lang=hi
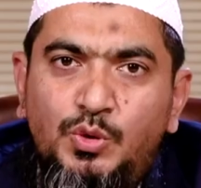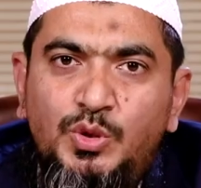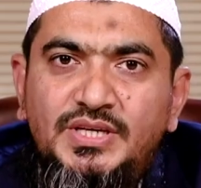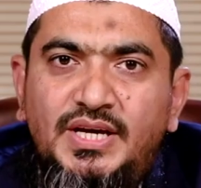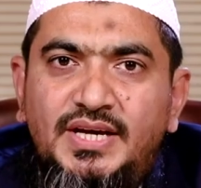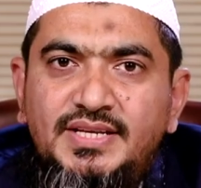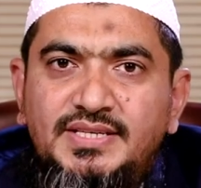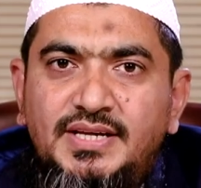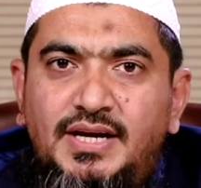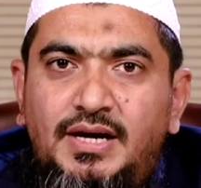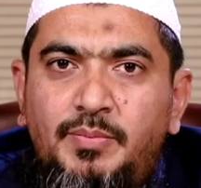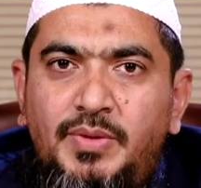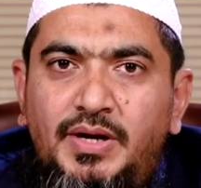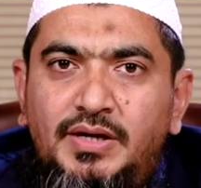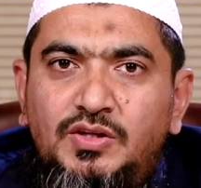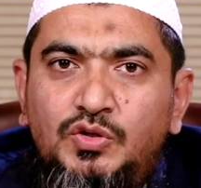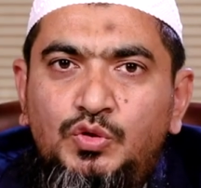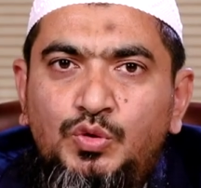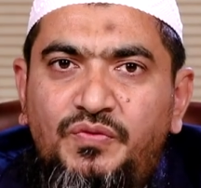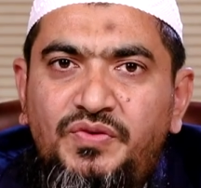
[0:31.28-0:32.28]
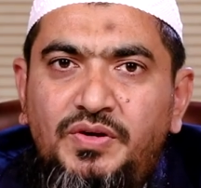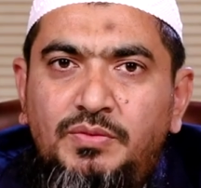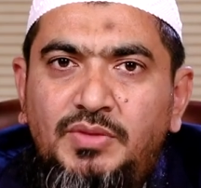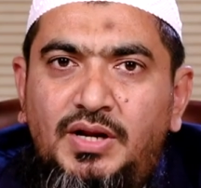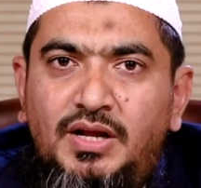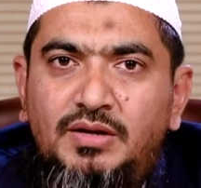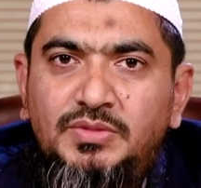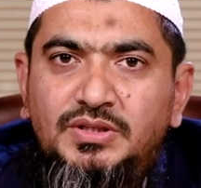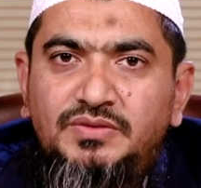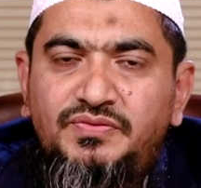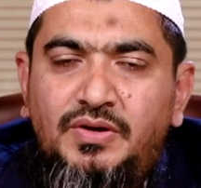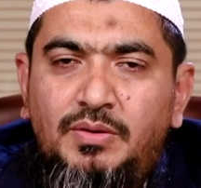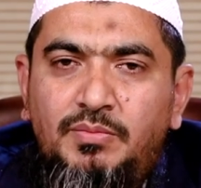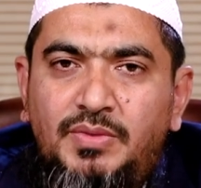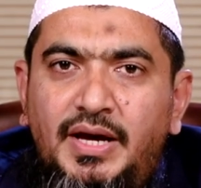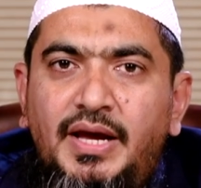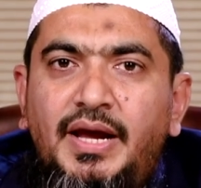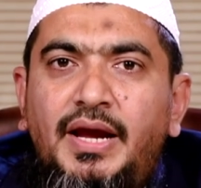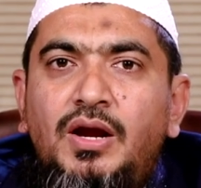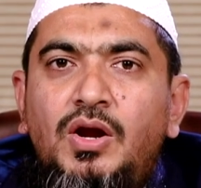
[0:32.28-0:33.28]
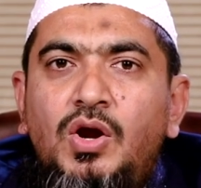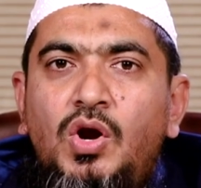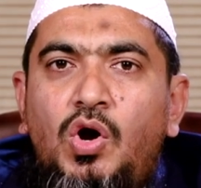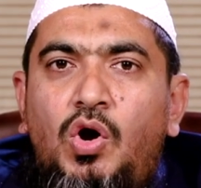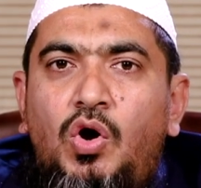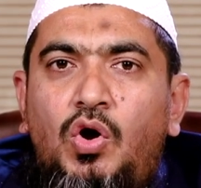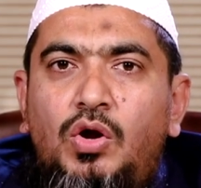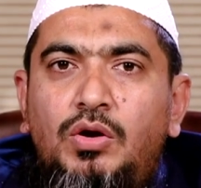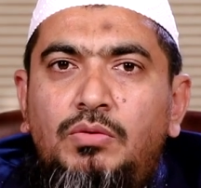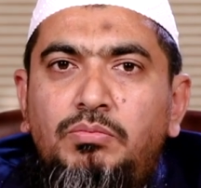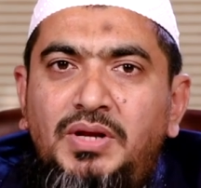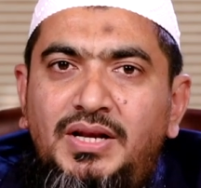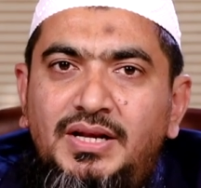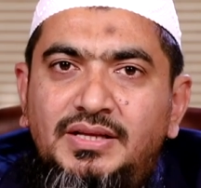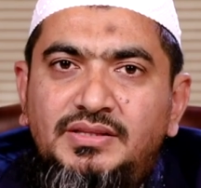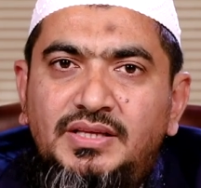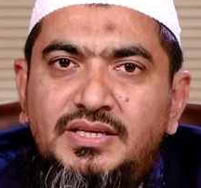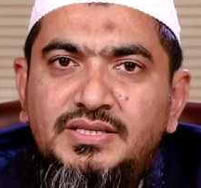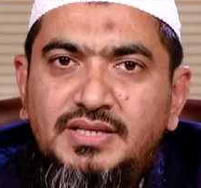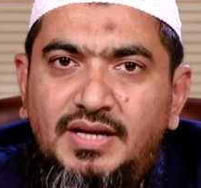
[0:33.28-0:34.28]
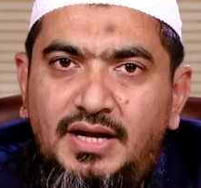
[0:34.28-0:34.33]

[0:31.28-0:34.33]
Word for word: नाजिम जामिया मौलाना हदैफ़ा वस्तानवी ने